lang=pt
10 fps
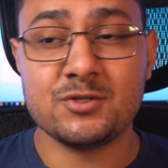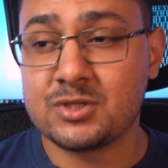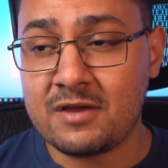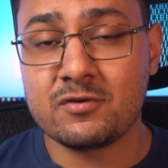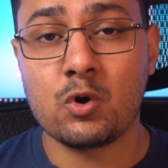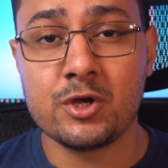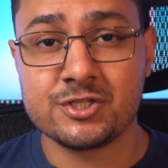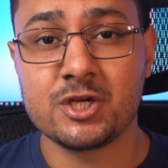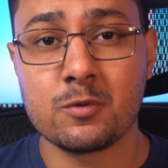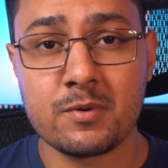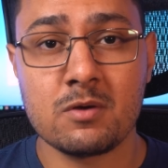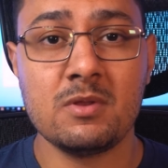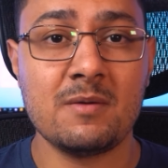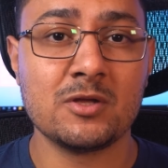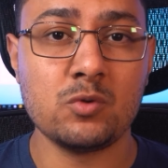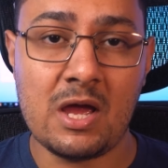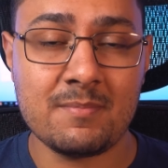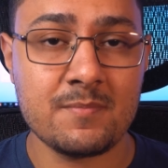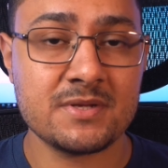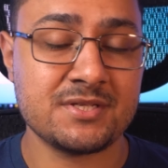isso deve corrigir o problema do
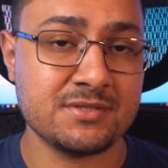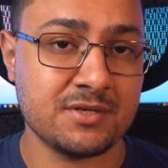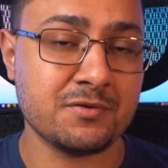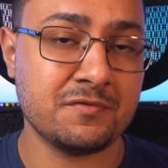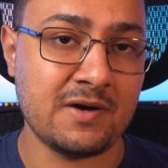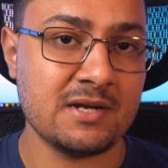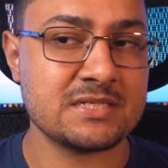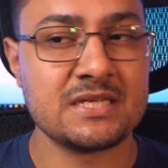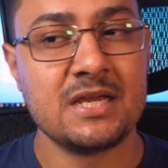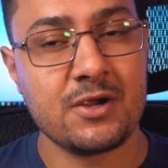app apresentando falhas